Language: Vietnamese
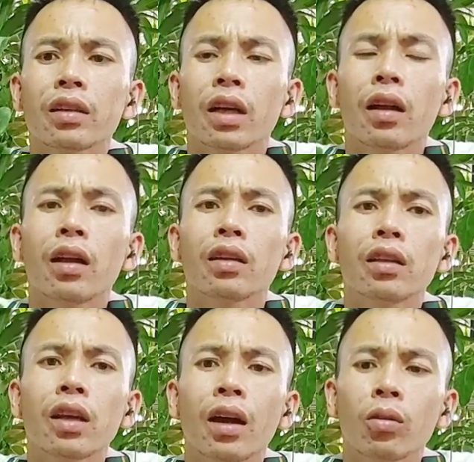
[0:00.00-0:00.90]
chắc chắn là như
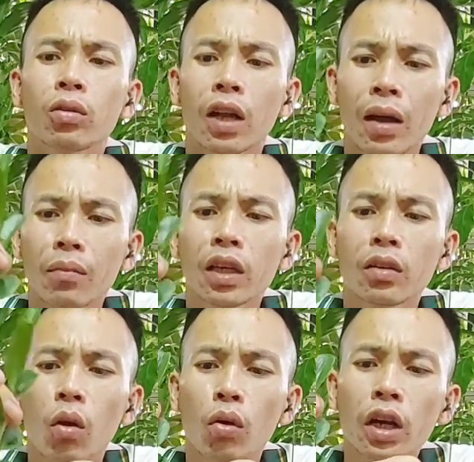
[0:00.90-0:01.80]
thế nào? Là mình
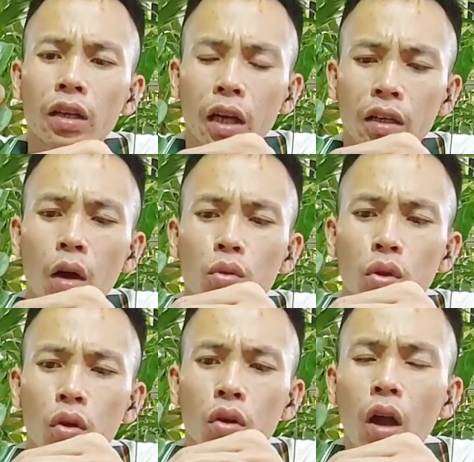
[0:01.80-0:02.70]
cố định để không
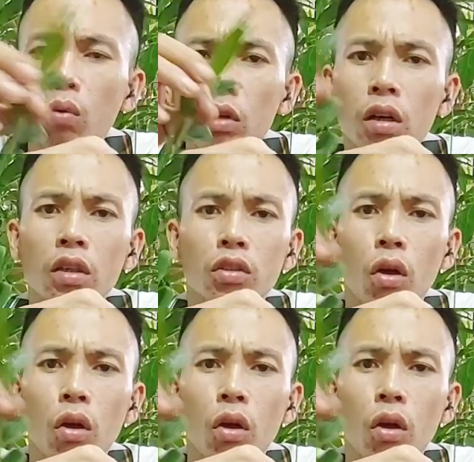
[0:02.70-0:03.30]
cho nó đong đưa,